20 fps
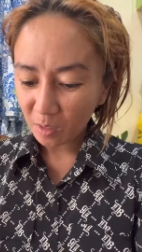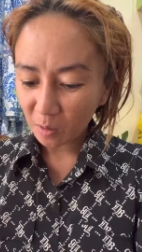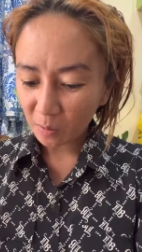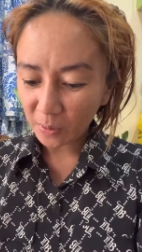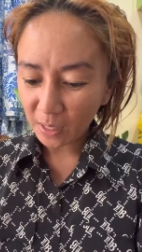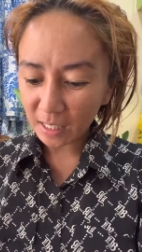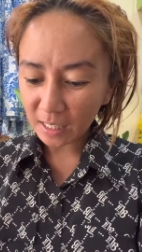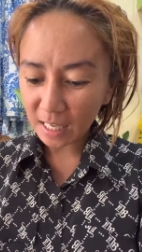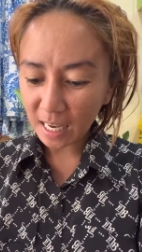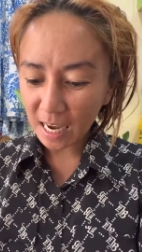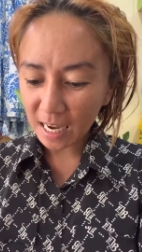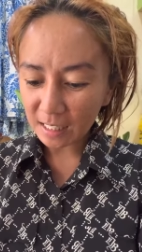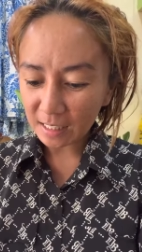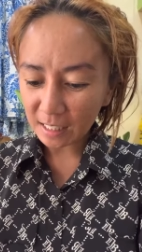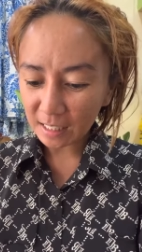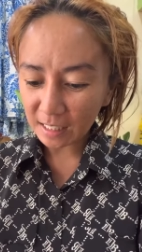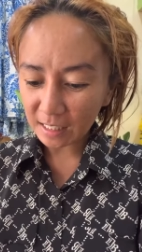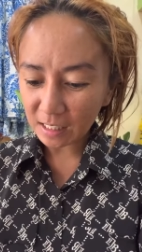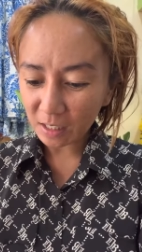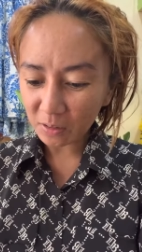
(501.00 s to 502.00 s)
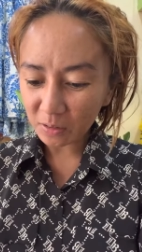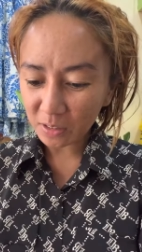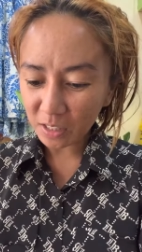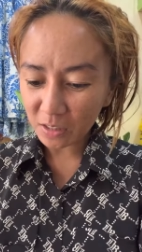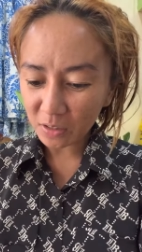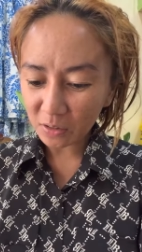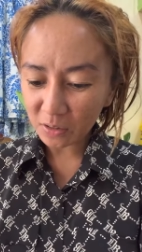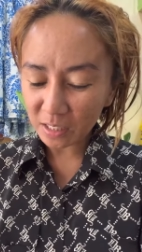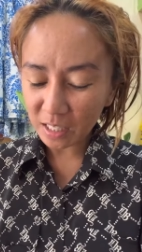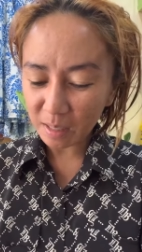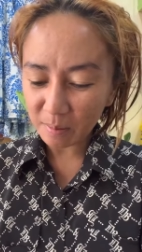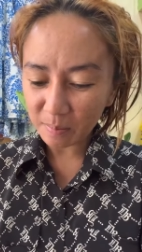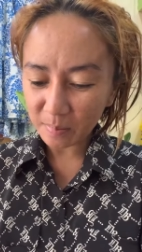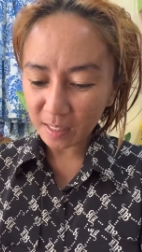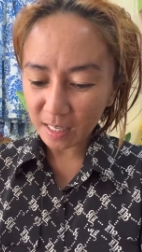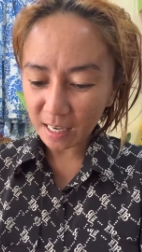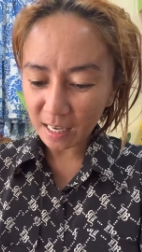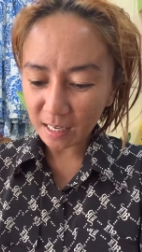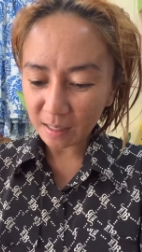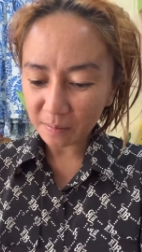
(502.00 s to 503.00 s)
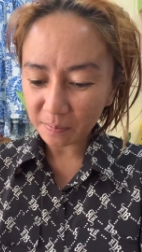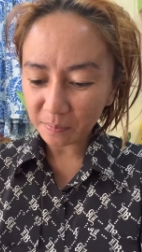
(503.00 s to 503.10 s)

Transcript: Wait lang, nakita ko din yung name niya.